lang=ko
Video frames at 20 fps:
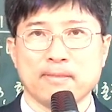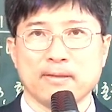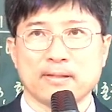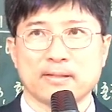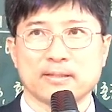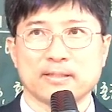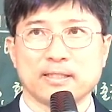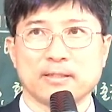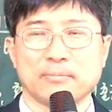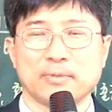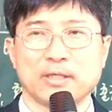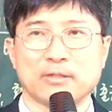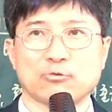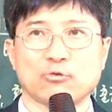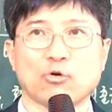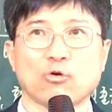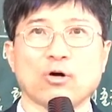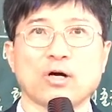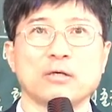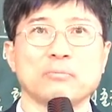그 다음에
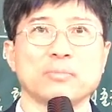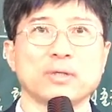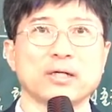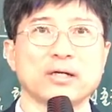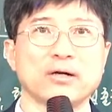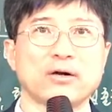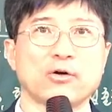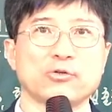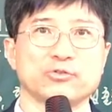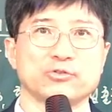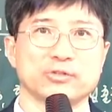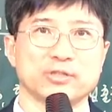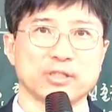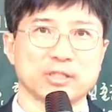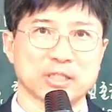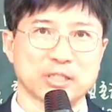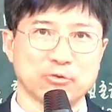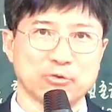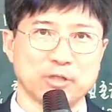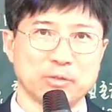토갈마라고는
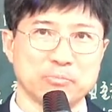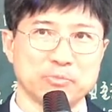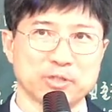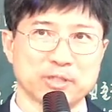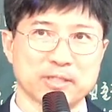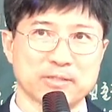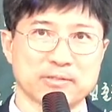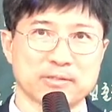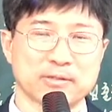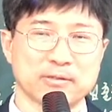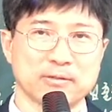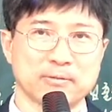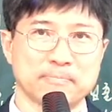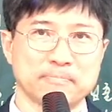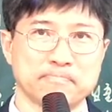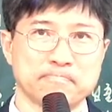터키와 협력해서